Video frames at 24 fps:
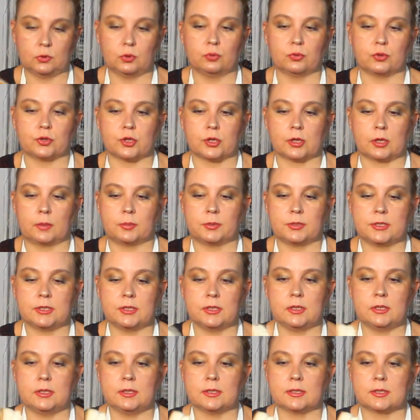Тоже
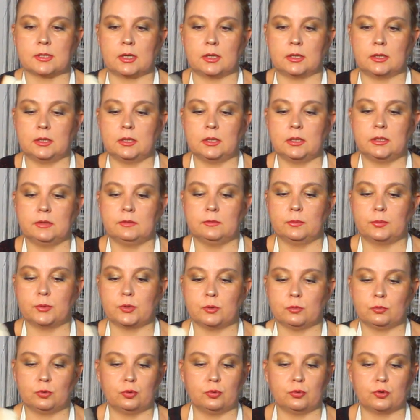коптили, солили. В
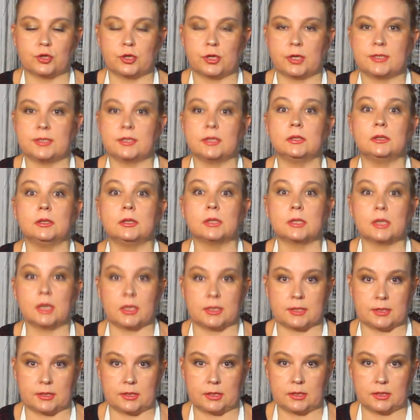общем, тоже я делала
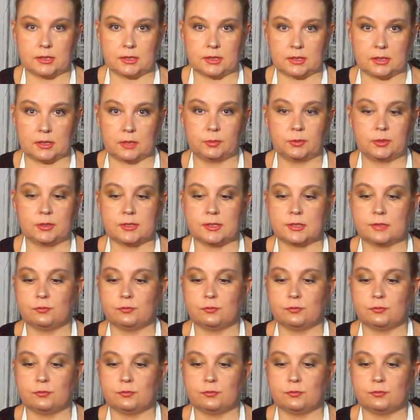разные рецепты.